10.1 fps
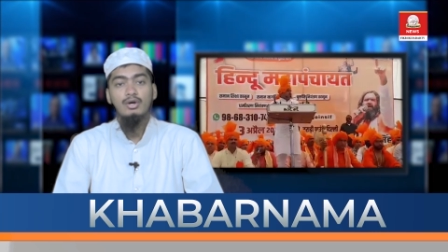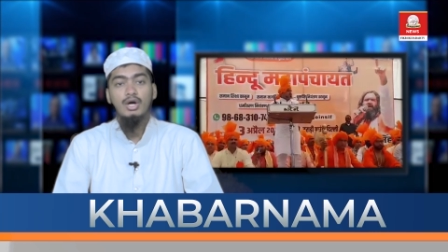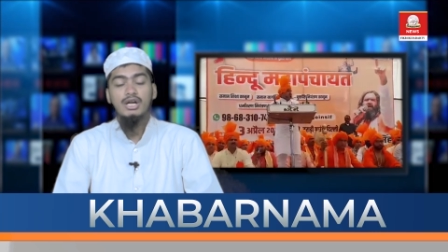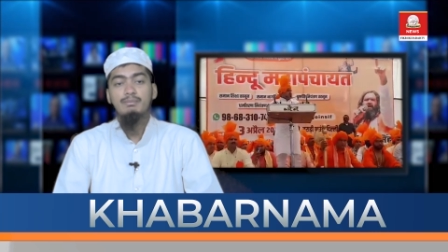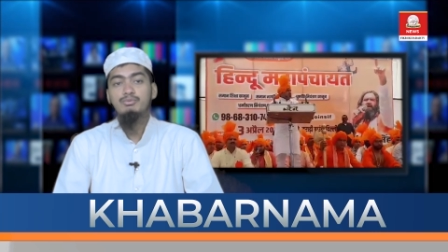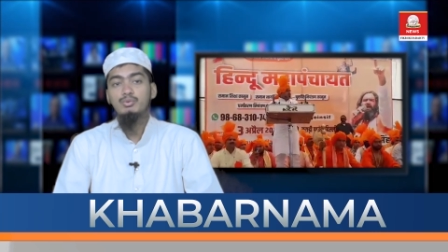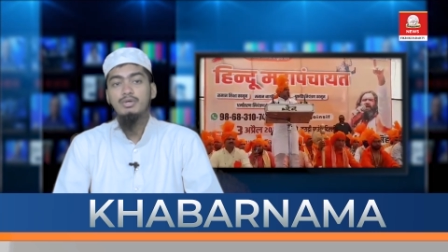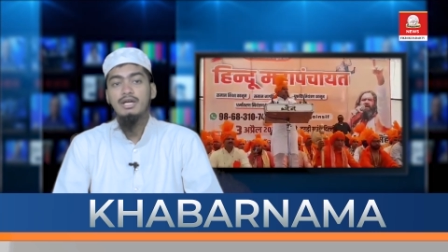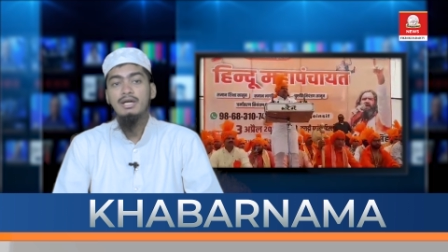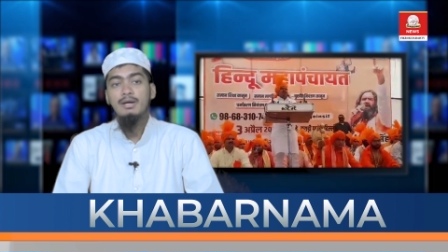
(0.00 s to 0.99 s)
और अब
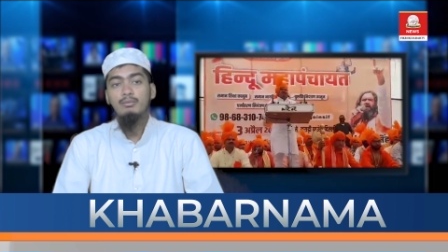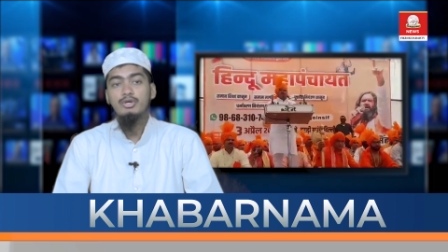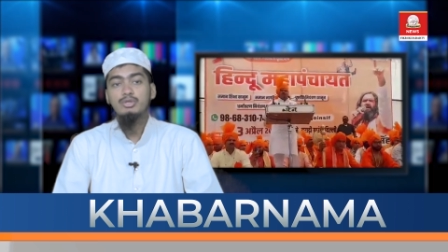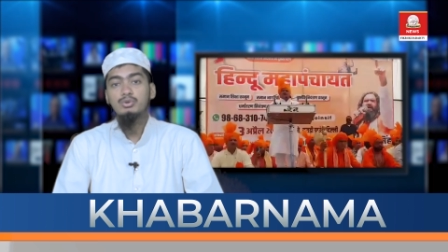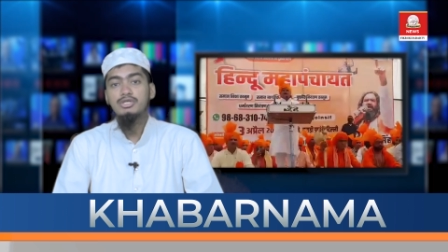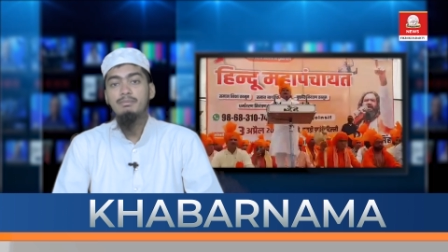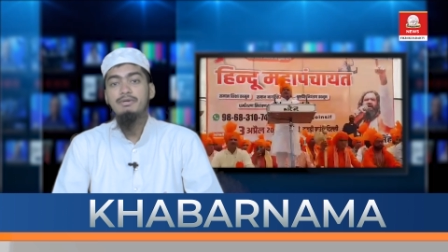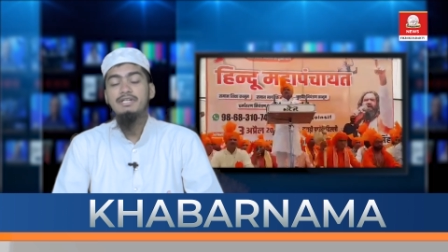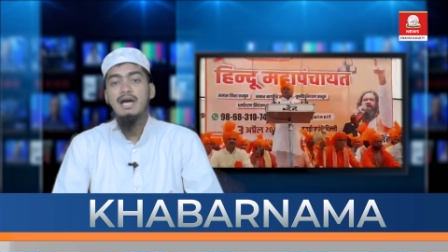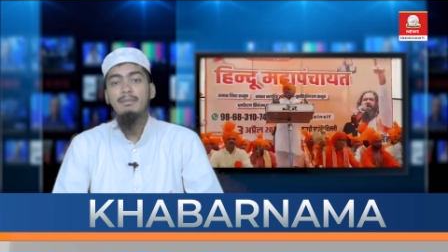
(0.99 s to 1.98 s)
चूंकि पूरे सोशल
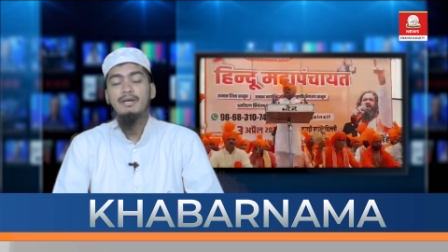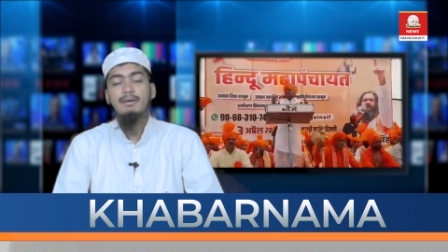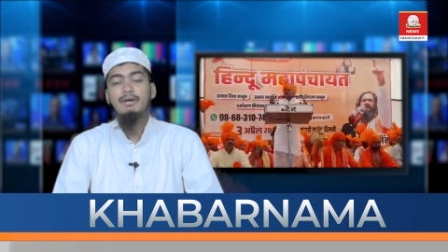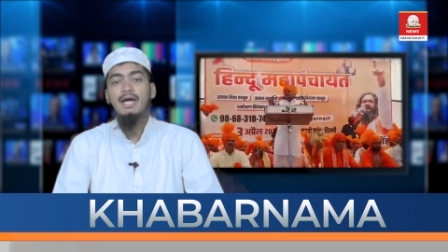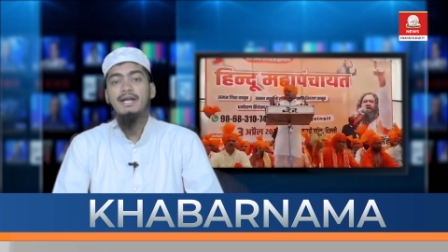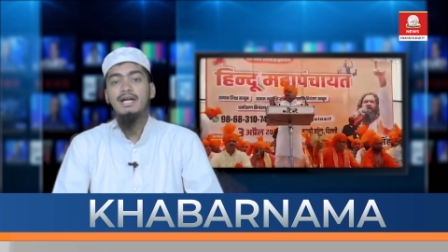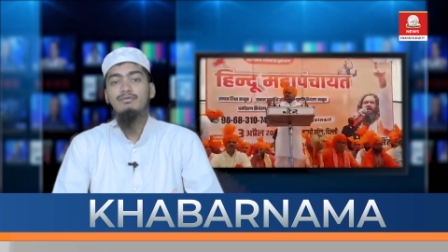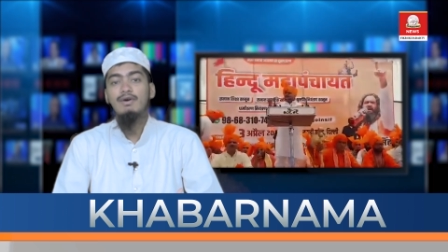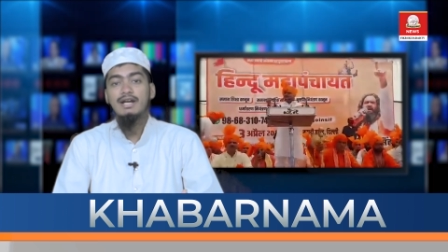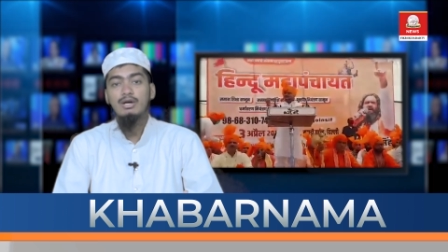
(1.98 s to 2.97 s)
मीडिया पर ये बयान
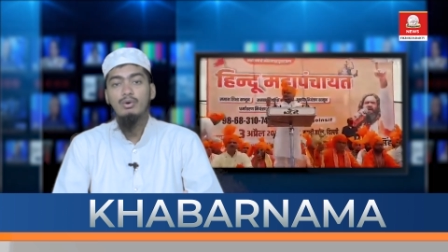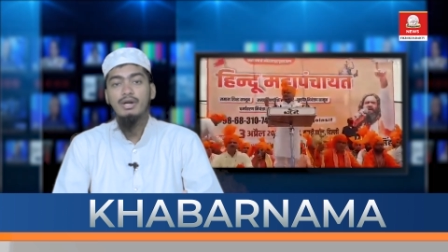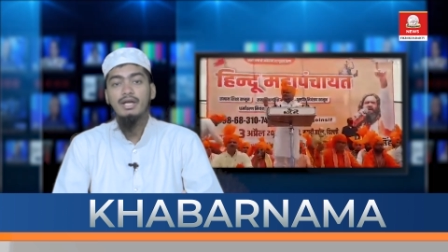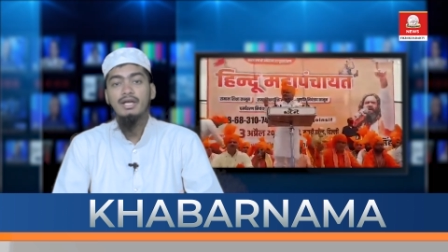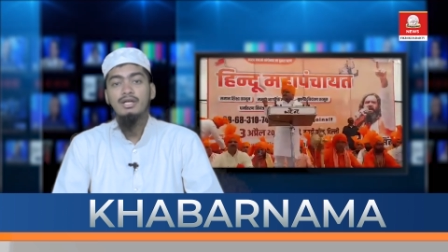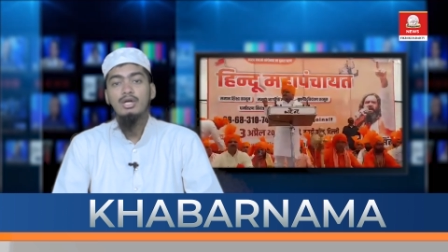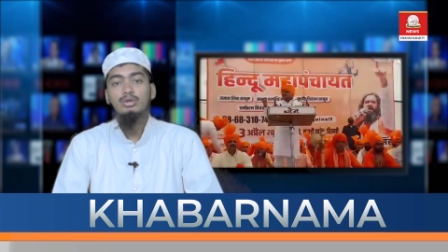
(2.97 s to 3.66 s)
वायरल हो रहे हैं